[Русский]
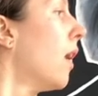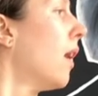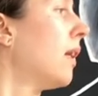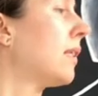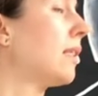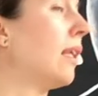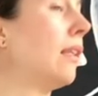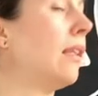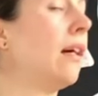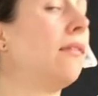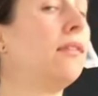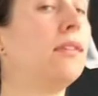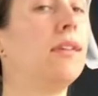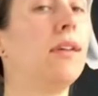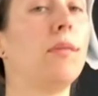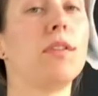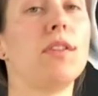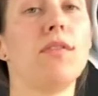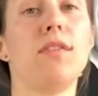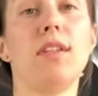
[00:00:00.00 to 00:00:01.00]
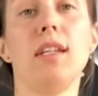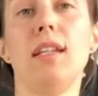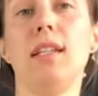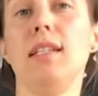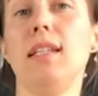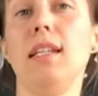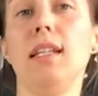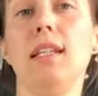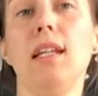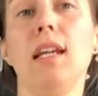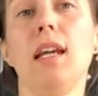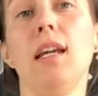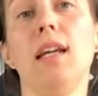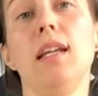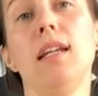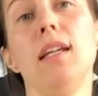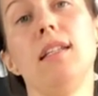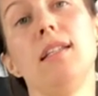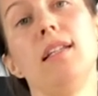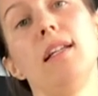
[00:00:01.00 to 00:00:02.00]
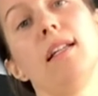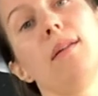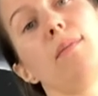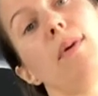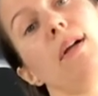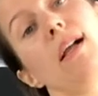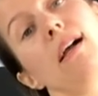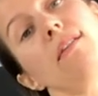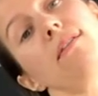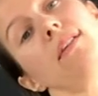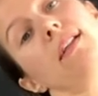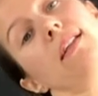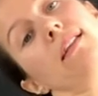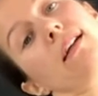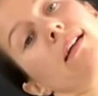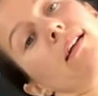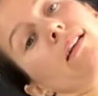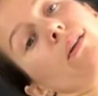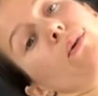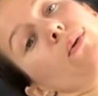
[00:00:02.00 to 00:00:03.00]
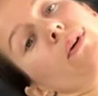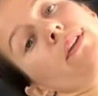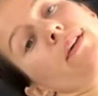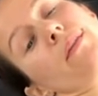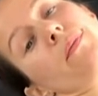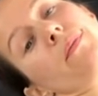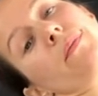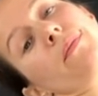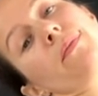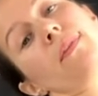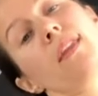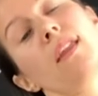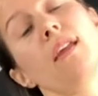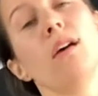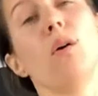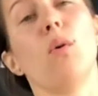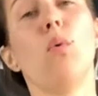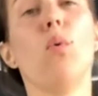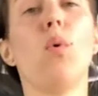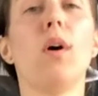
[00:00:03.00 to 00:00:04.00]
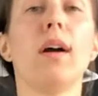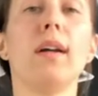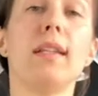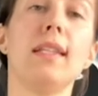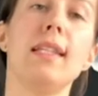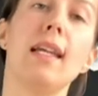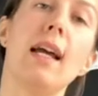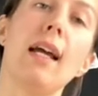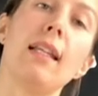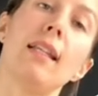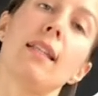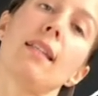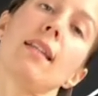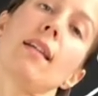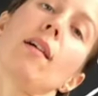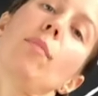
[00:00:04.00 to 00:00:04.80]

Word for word: Останавливаемся в середине и делаем боковые наклоны, ухо тянется к